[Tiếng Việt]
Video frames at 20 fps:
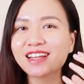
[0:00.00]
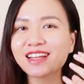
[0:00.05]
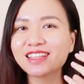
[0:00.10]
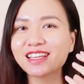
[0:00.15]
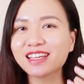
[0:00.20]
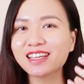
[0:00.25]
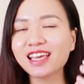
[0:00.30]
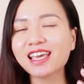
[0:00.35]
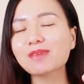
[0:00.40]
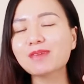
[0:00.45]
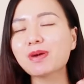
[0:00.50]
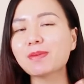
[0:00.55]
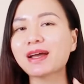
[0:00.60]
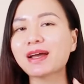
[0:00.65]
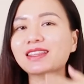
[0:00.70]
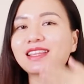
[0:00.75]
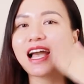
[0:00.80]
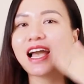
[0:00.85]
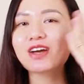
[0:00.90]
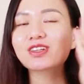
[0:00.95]
thì khi mà
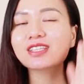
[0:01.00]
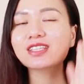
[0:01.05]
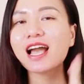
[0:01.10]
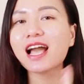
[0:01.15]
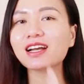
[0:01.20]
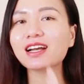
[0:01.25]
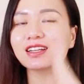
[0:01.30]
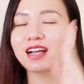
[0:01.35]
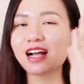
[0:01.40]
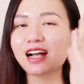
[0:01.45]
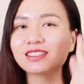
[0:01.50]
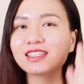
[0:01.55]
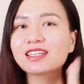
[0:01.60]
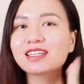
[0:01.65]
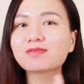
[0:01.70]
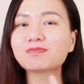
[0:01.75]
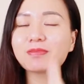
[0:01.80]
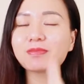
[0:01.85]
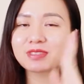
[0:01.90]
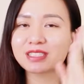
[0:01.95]
bạn thao tác ở
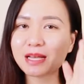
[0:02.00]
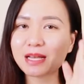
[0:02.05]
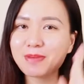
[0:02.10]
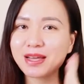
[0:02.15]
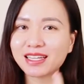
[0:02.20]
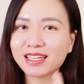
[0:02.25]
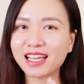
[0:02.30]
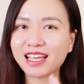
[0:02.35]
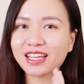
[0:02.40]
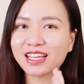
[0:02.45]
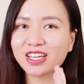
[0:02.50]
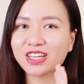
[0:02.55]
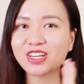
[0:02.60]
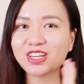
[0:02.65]
trên da mặt này,